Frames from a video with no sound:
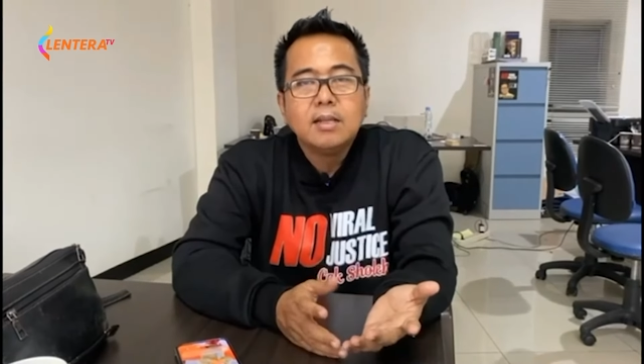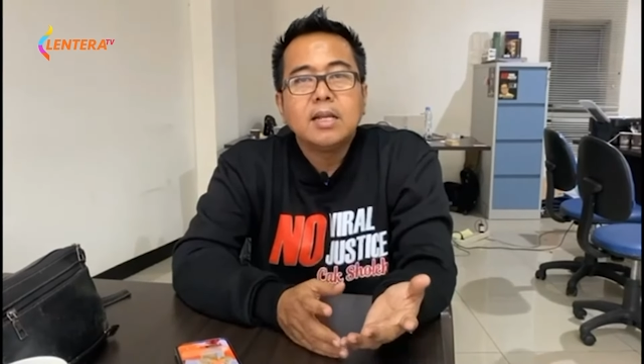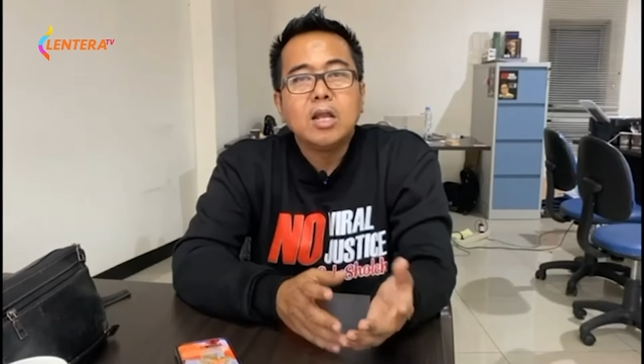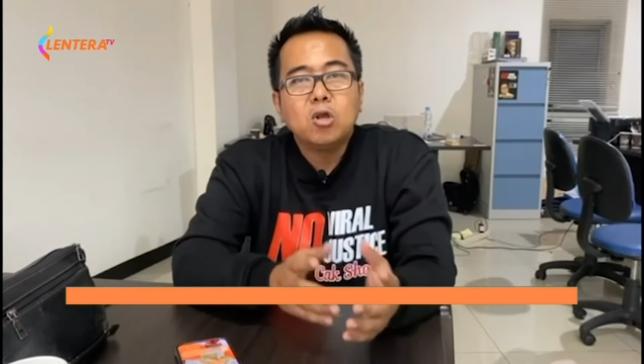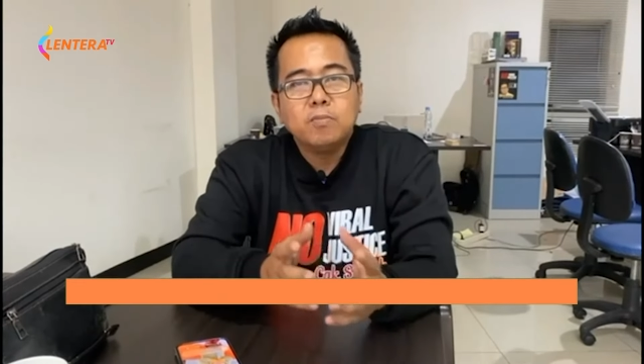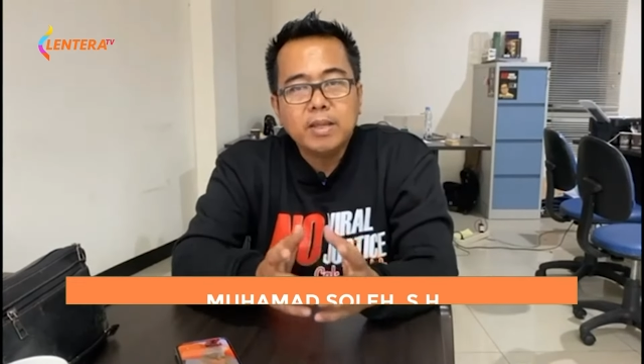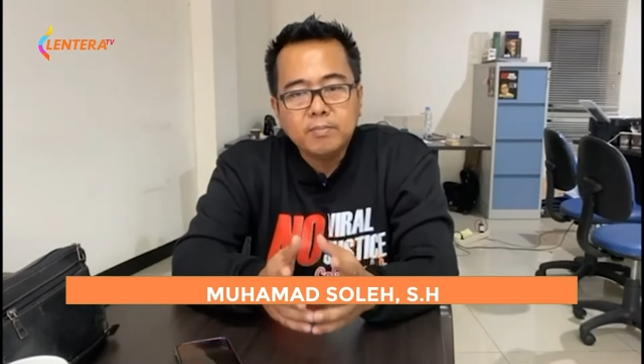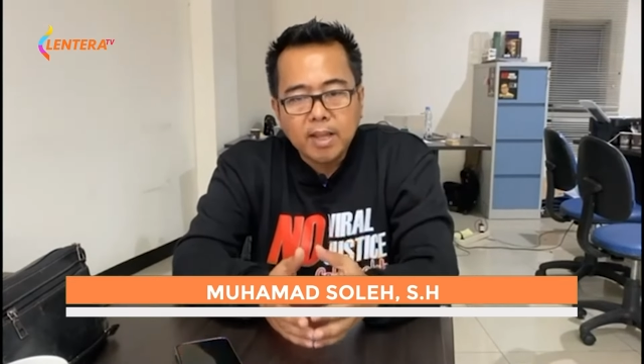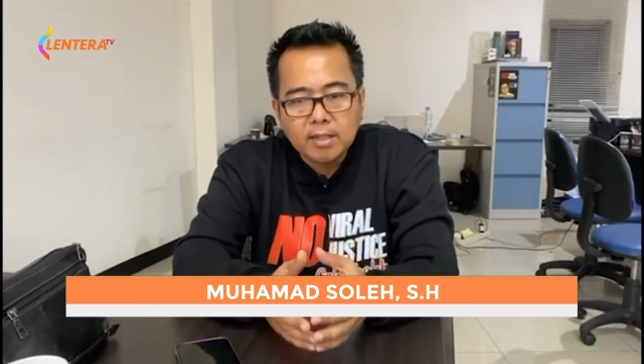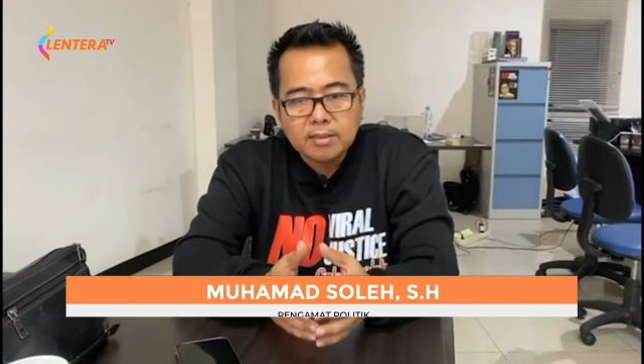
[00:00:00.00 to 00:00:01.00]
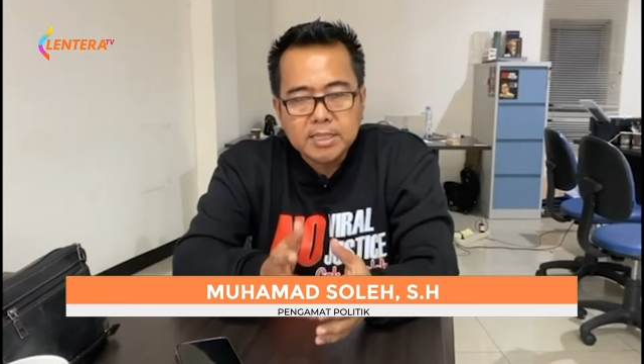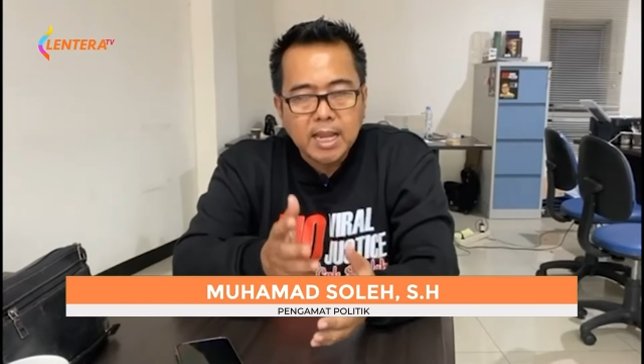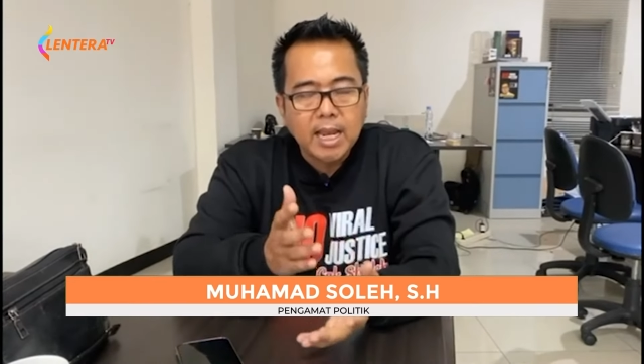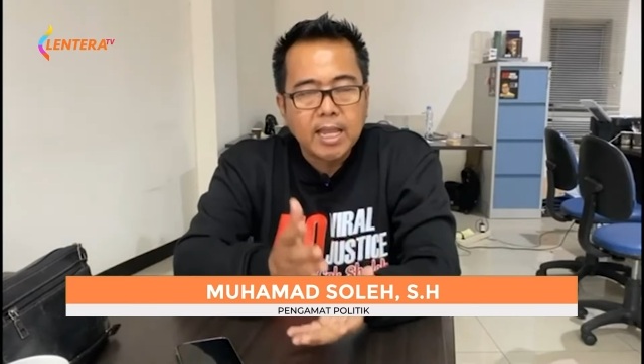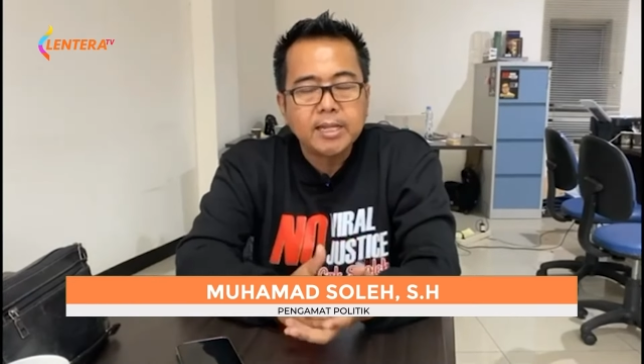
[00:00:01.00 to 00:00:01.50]
Kalau memang
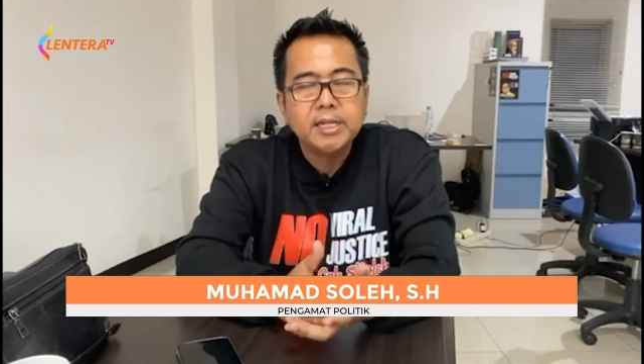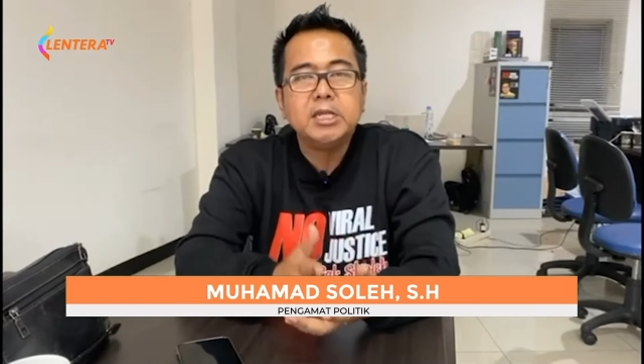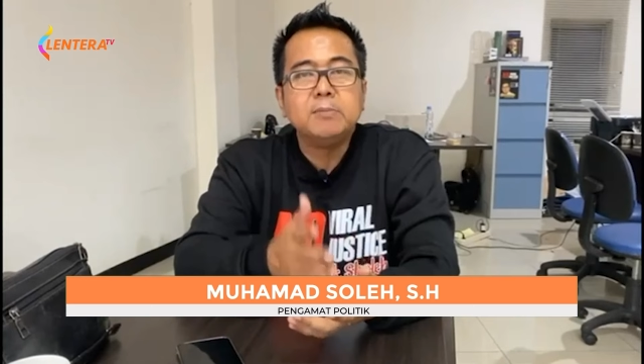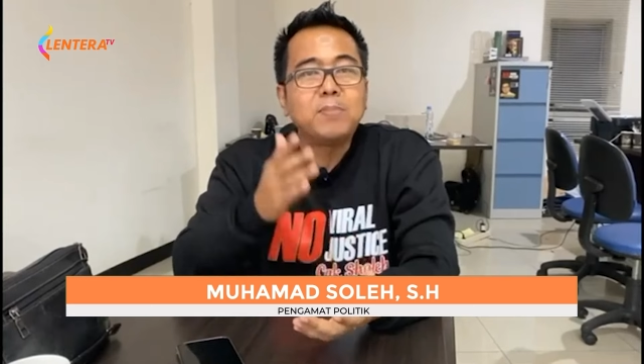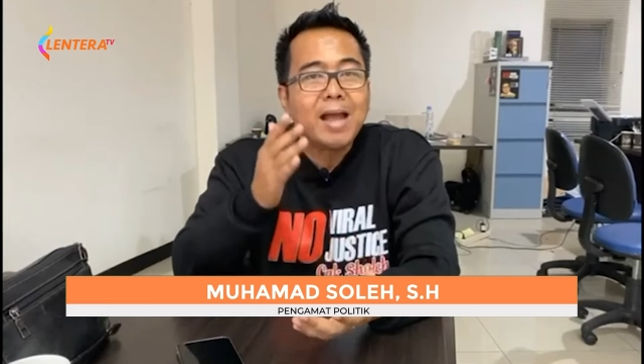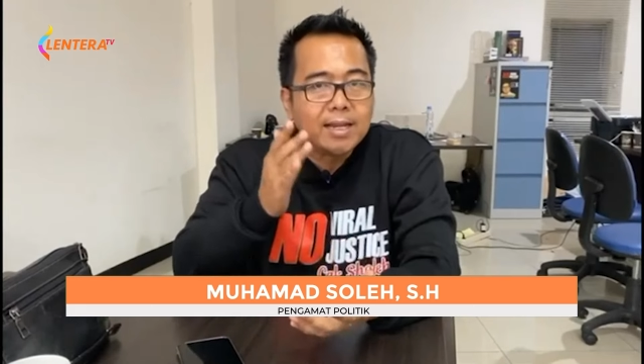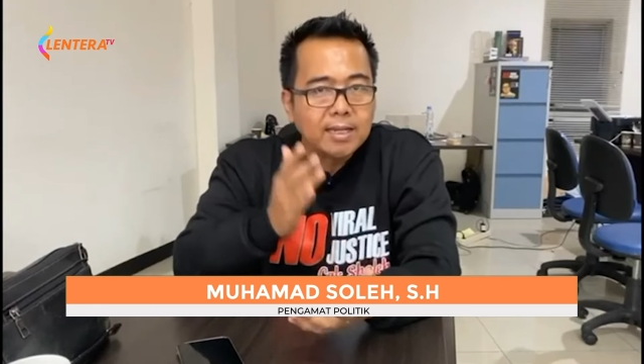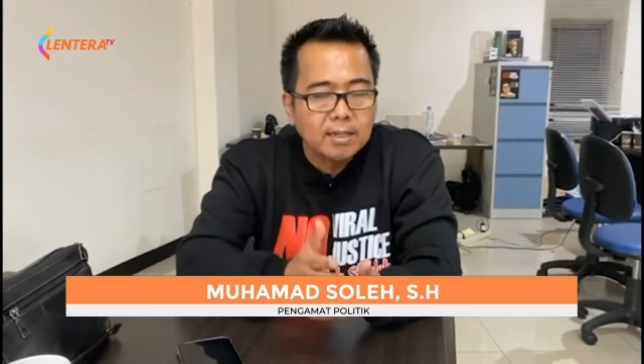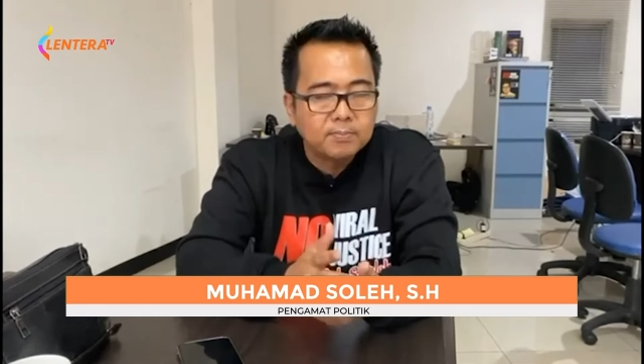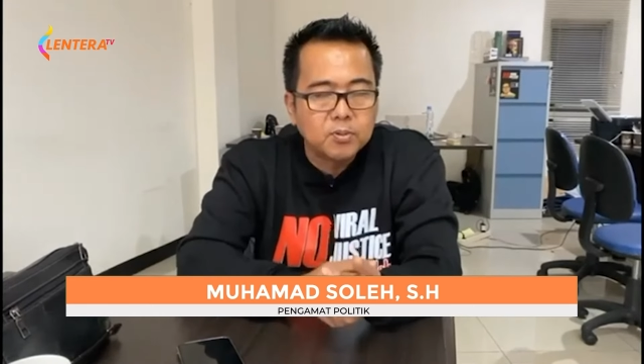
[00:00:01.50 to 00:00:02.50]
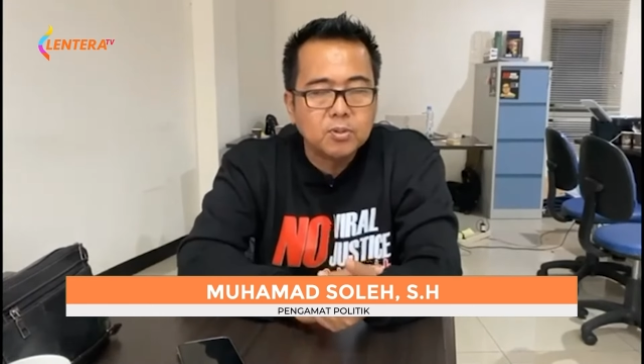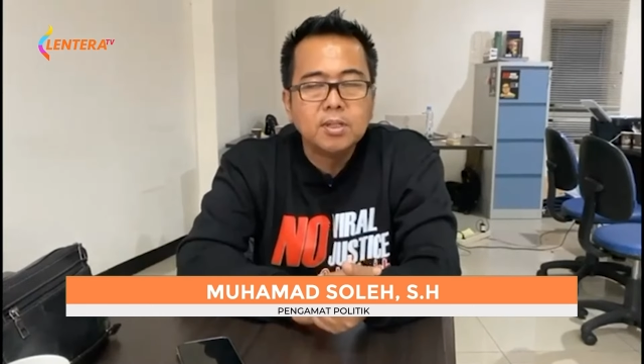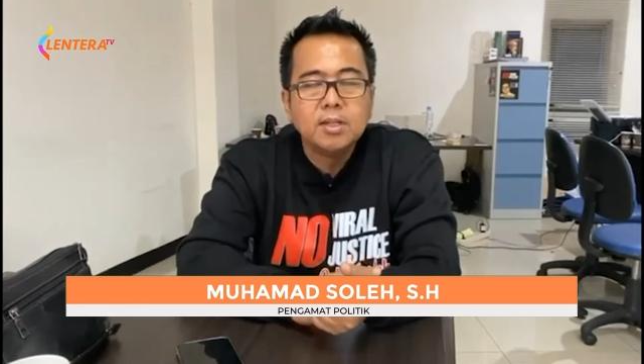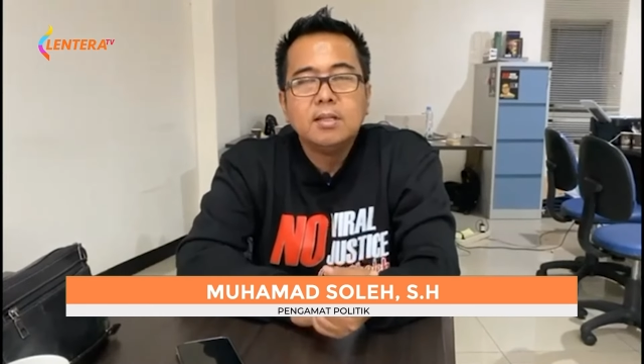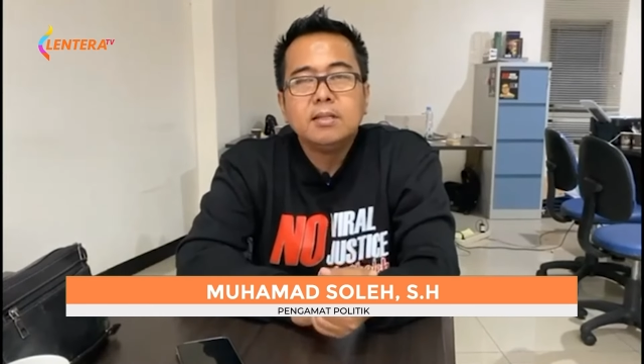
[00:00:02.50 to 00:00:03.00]
dia lari dipanggil pun
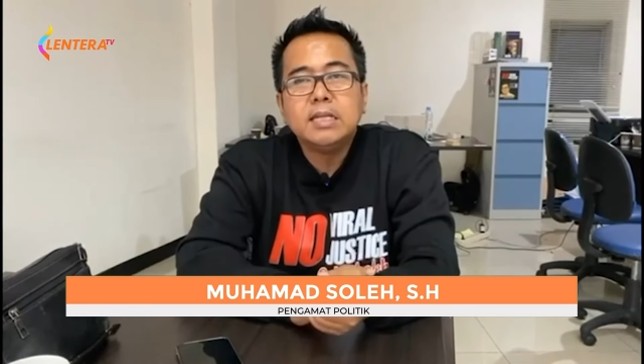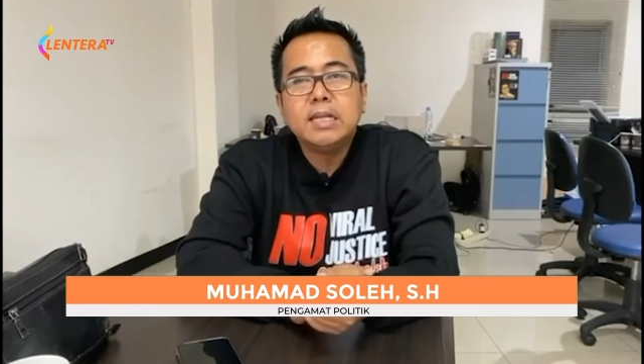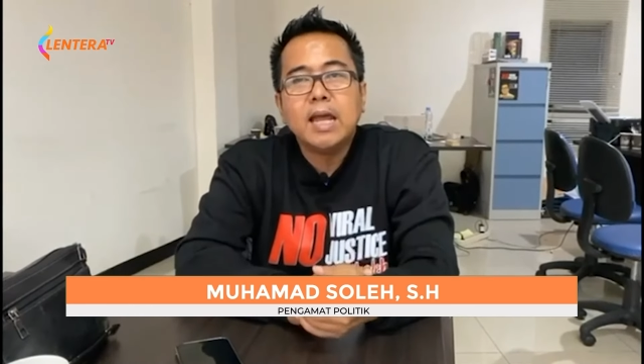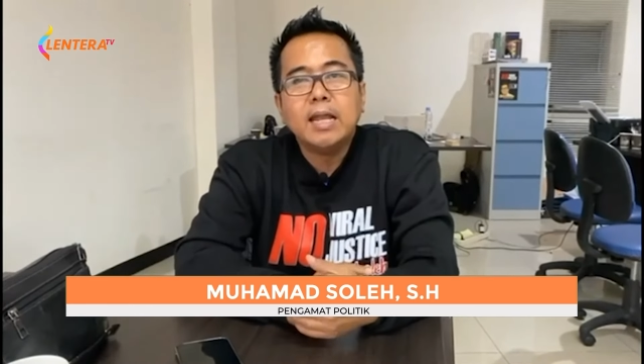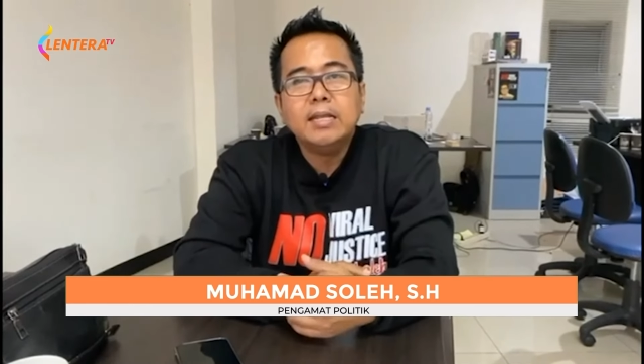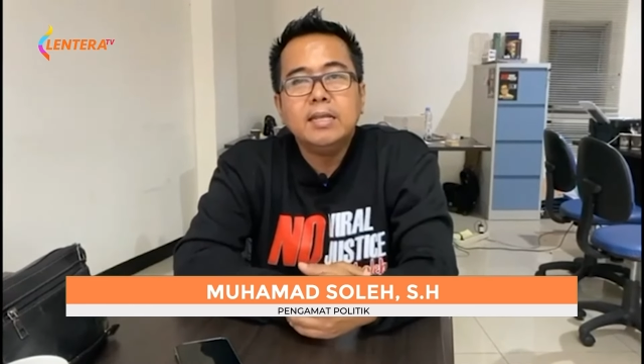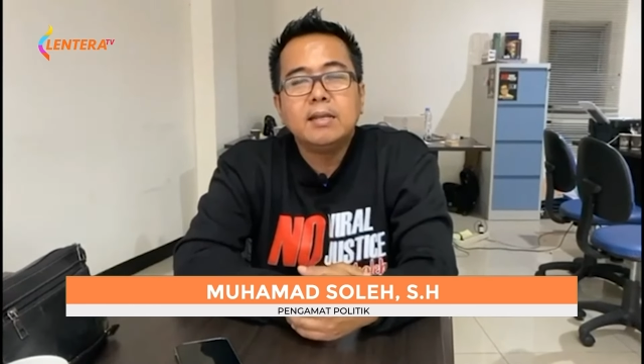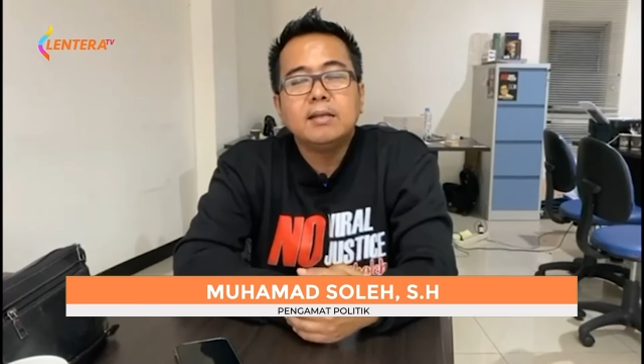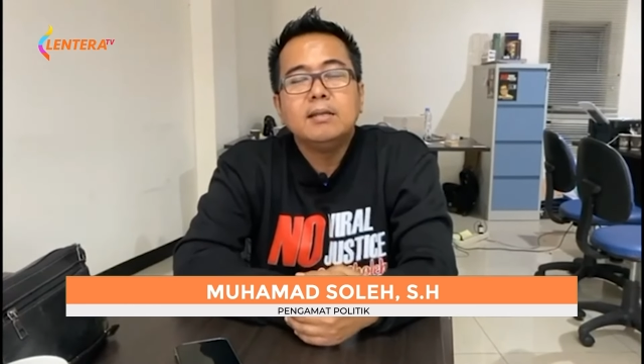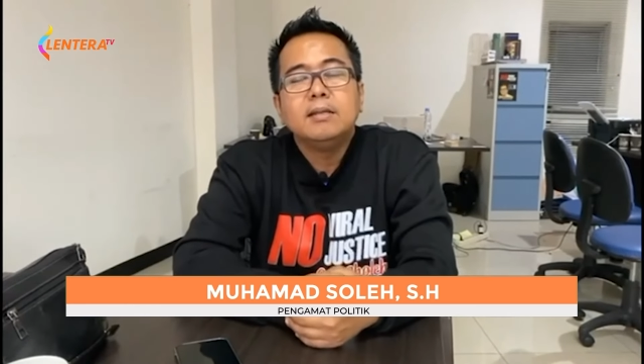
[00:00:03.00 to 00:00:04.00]
tidak hadir,